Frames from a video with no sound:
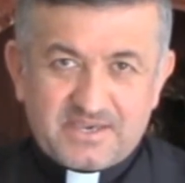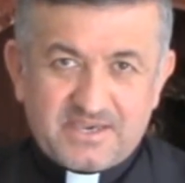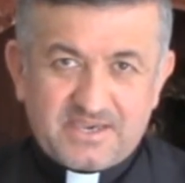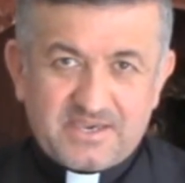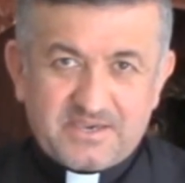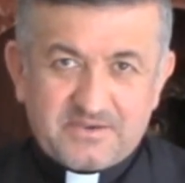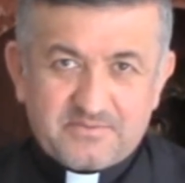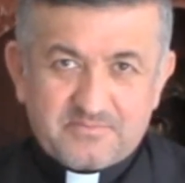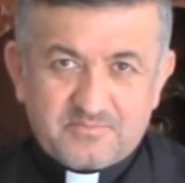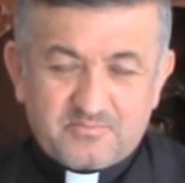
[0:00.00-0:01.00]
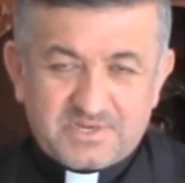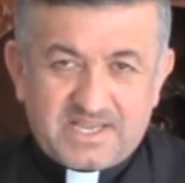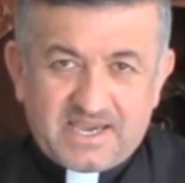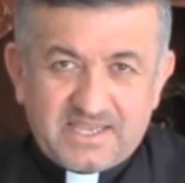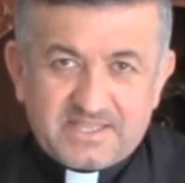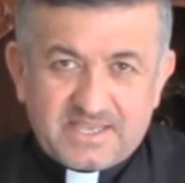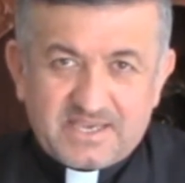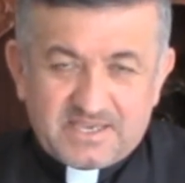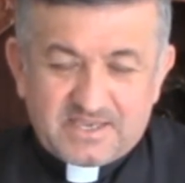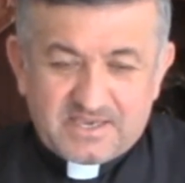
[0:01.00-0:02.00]
Eh, pues la
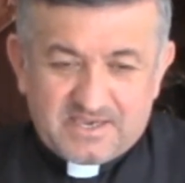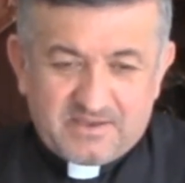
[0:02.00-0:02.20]
gente eh,